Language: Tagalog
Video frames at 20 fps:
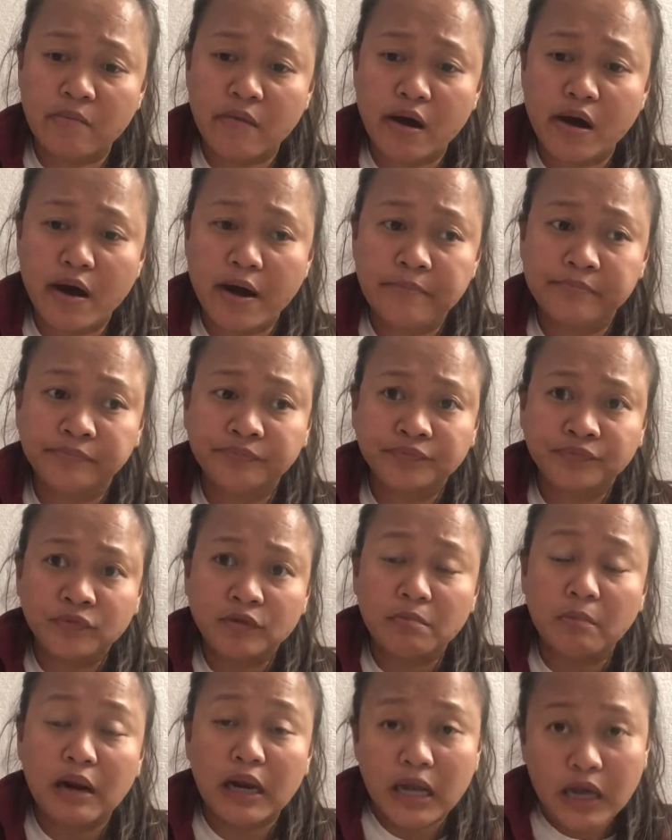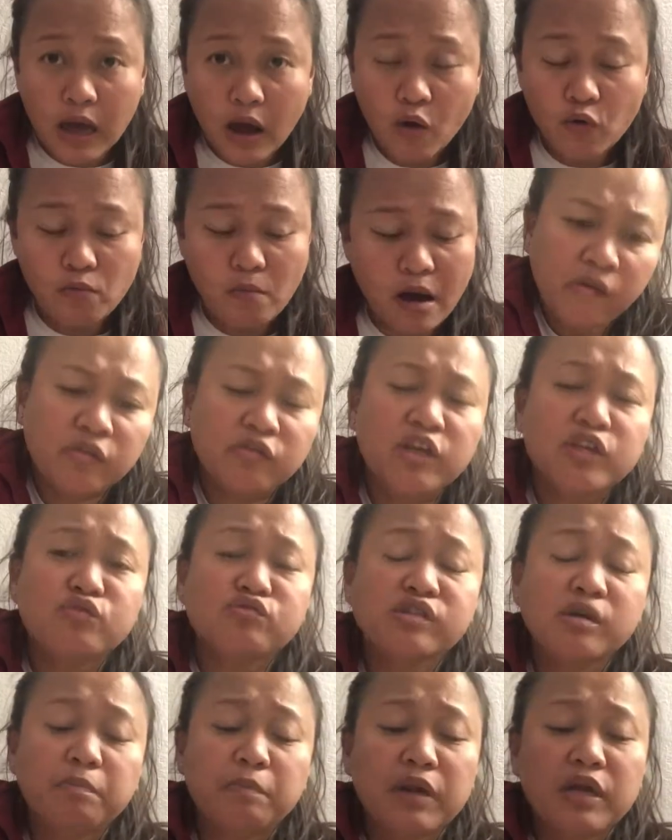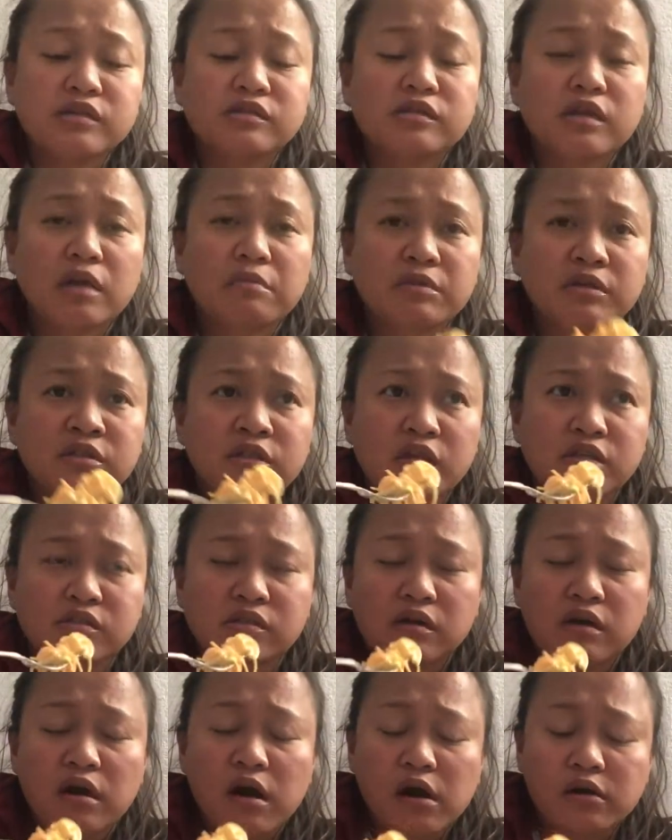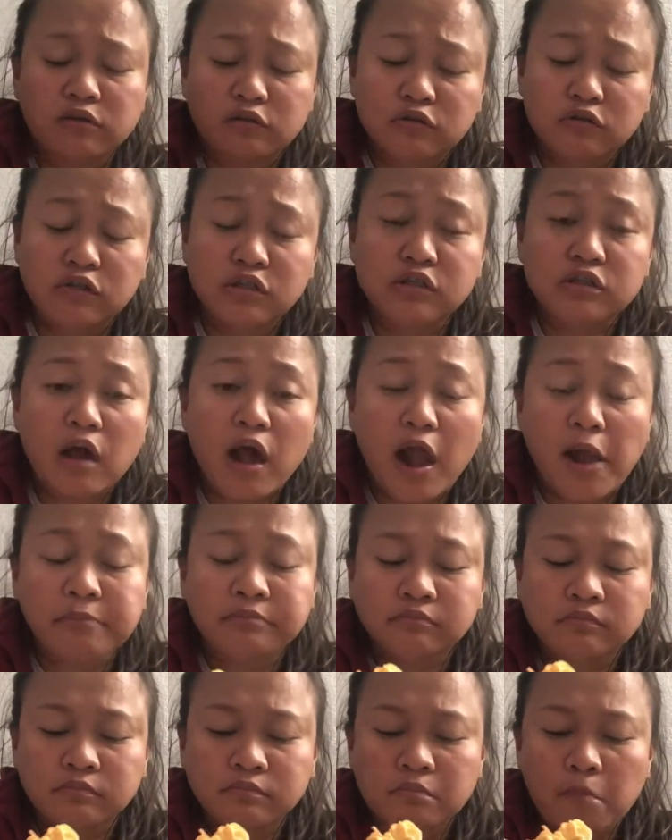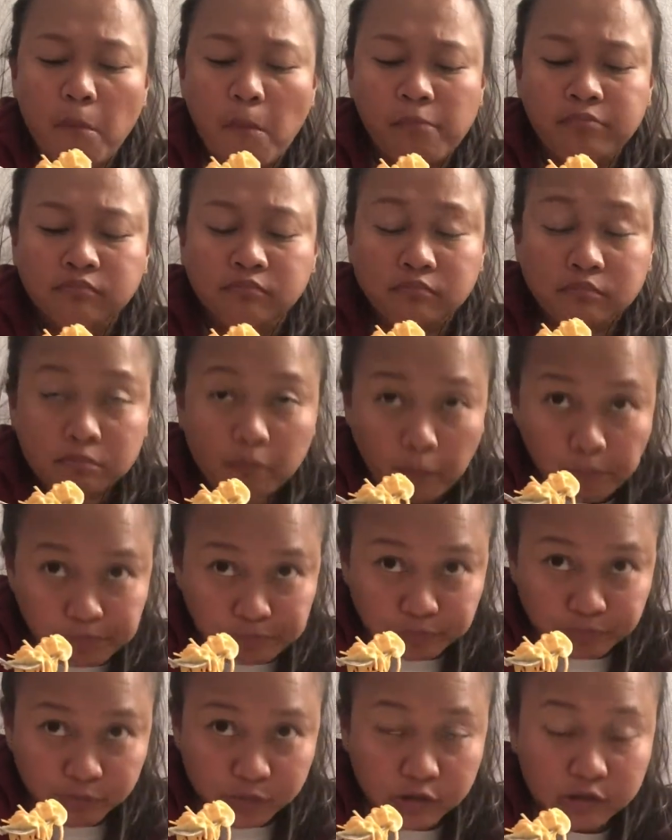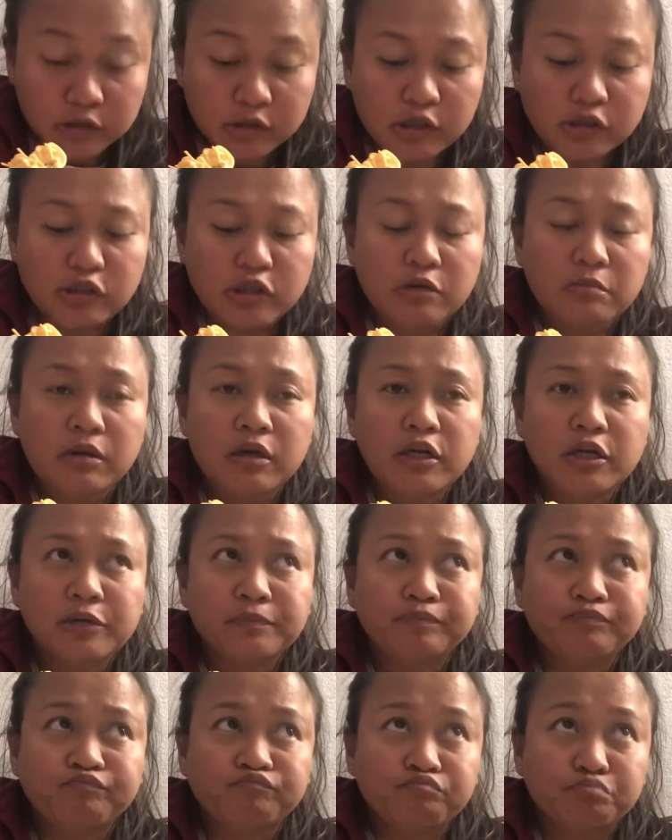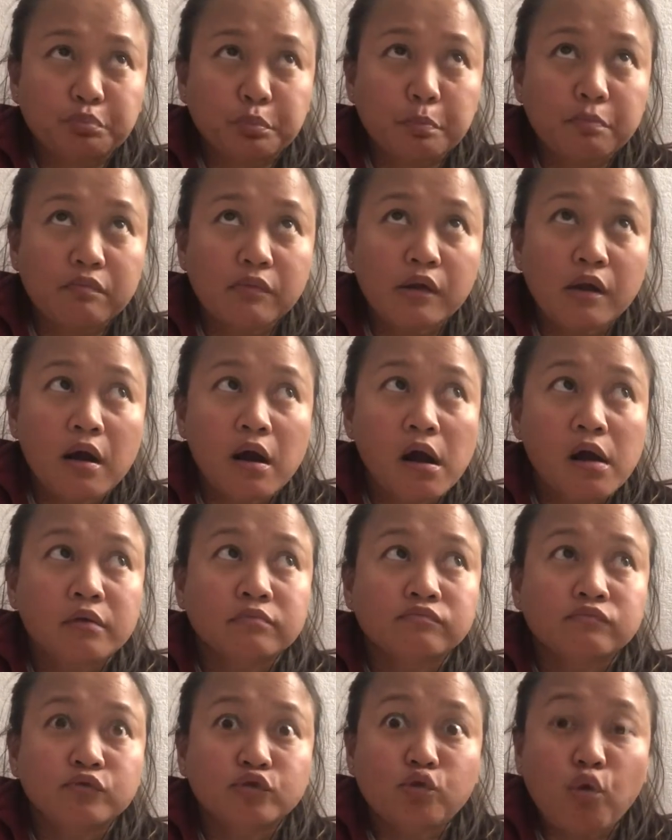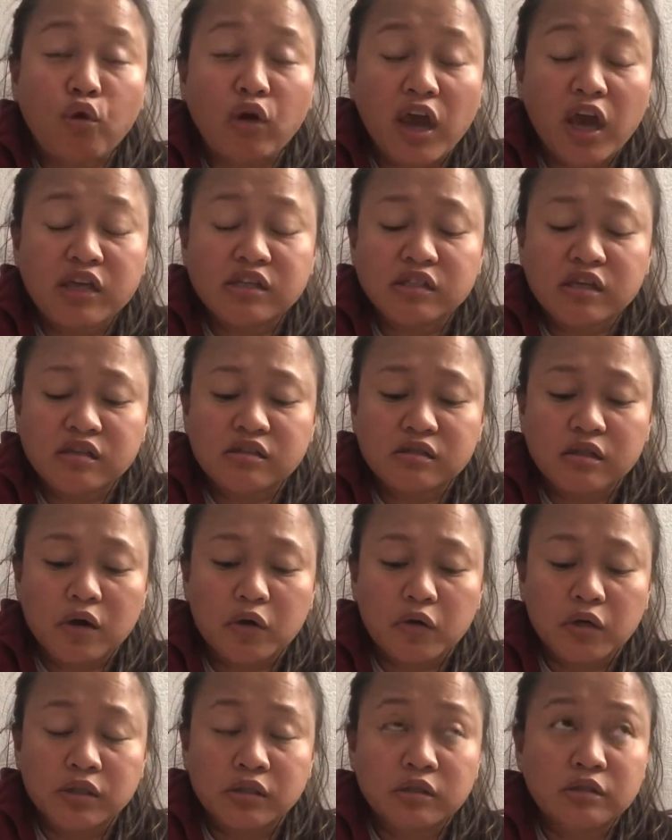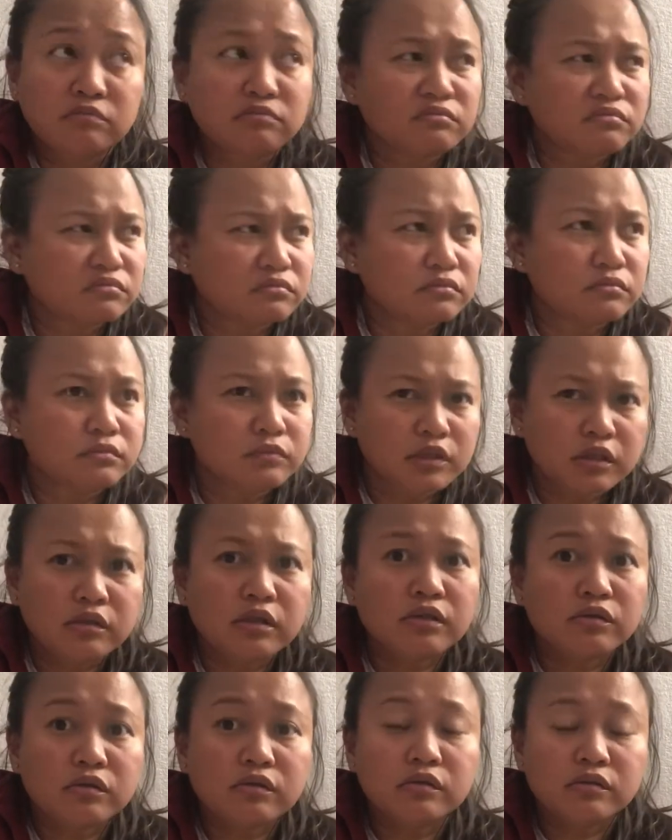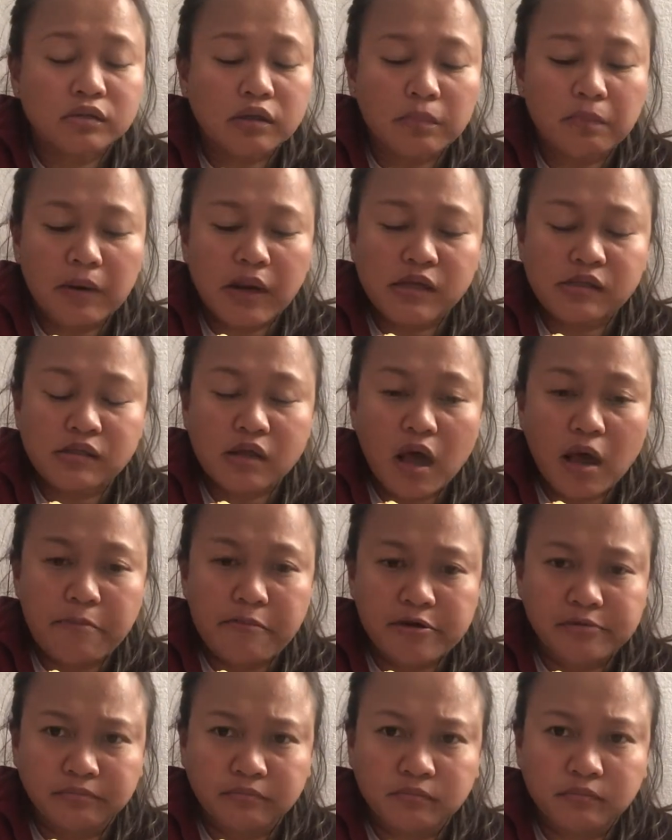ma malingaw ba. Dito sa place namin guys sa Rudisheim sa Germany, two cases daw. Nan dito, do sa place namin.